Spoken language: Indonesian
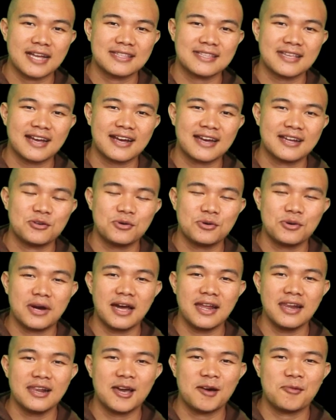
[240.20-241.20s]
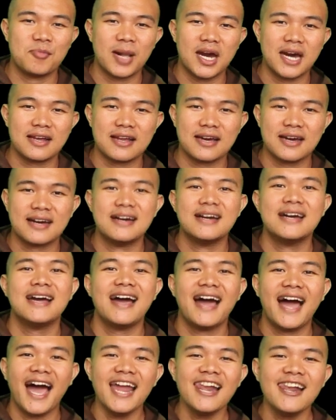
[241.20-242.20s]
akan katakan, oh Allah marah.
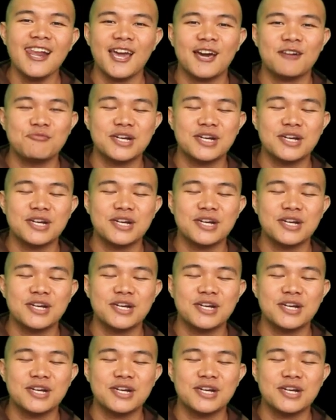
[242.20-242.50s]
Allah